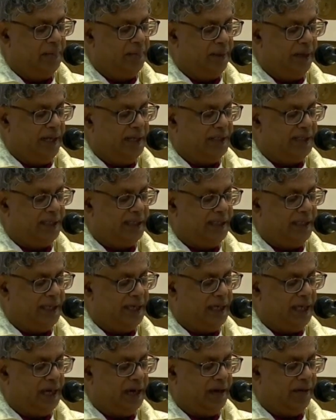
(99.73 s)
பணி செய்ய
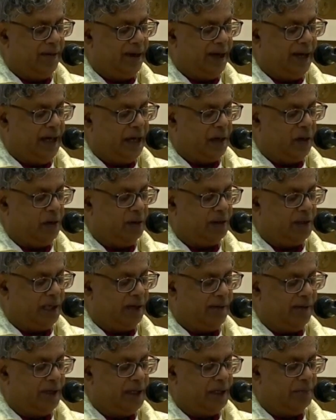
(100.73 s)
அவரே அருள்
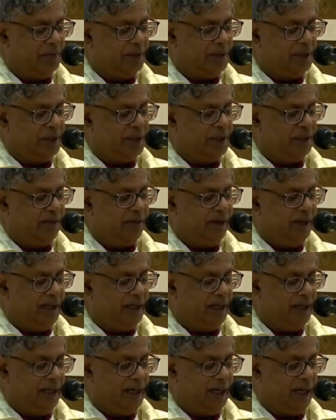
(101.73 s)
தர வேண்டும் என்று
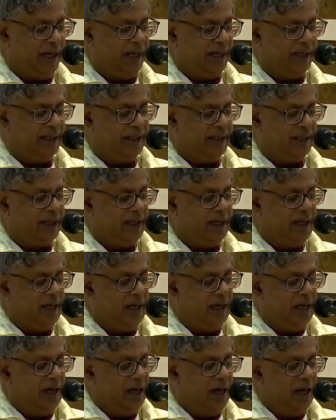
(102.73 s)
வேண்டுகின்றேன்
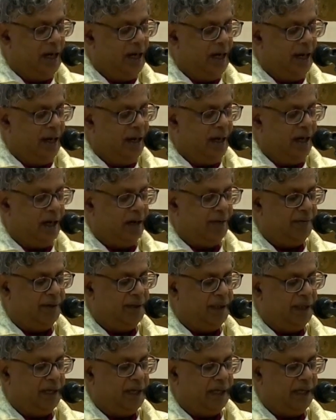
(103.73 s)

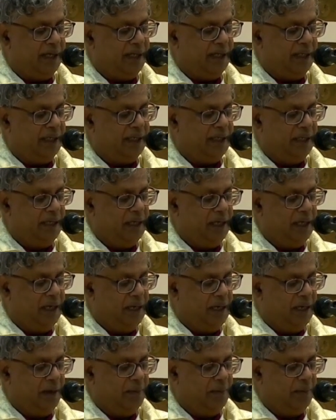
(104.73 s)
இரண்டாவதாக
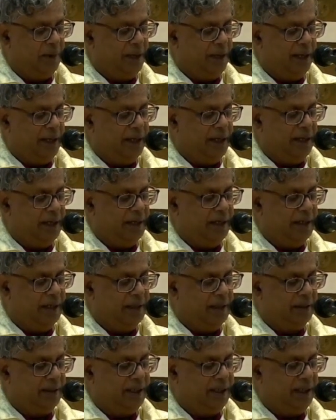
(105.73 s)
நம்முடைய
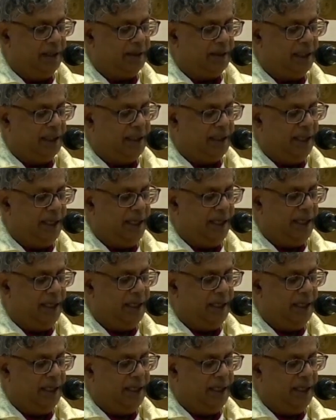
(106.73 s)
திருத்தந்தை